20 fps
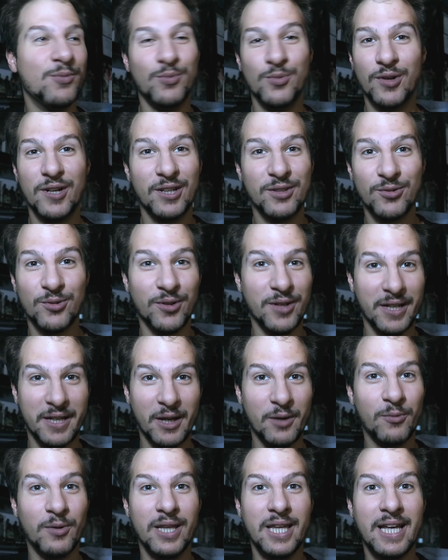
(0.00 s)
Un muratore
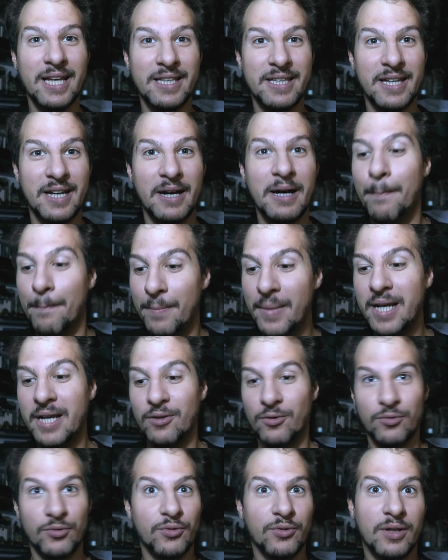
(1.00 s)
che guadagna
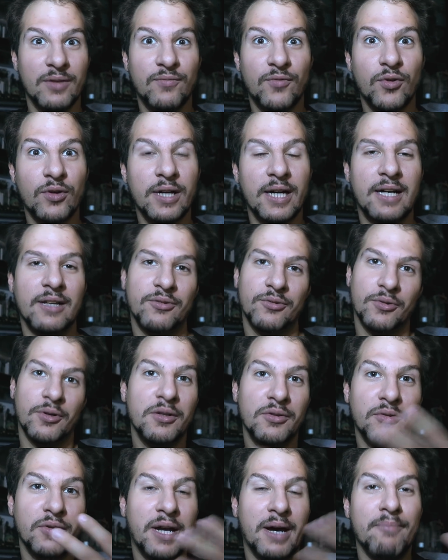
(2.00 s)
meno di un avvocato
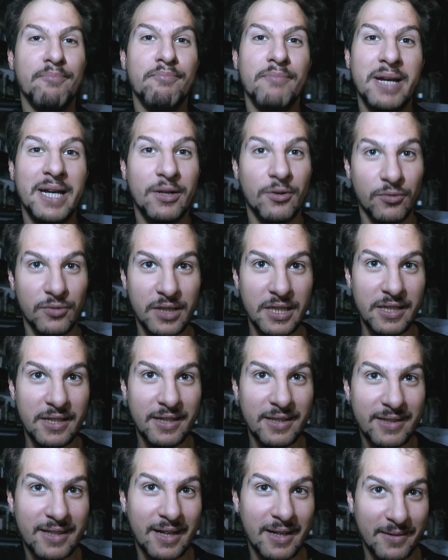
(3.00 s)
non ha meno
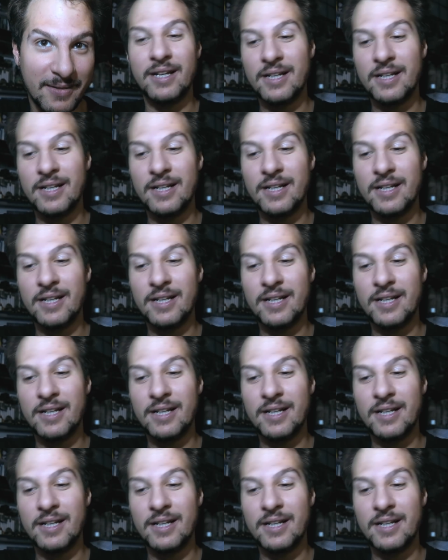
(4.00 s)
dignità.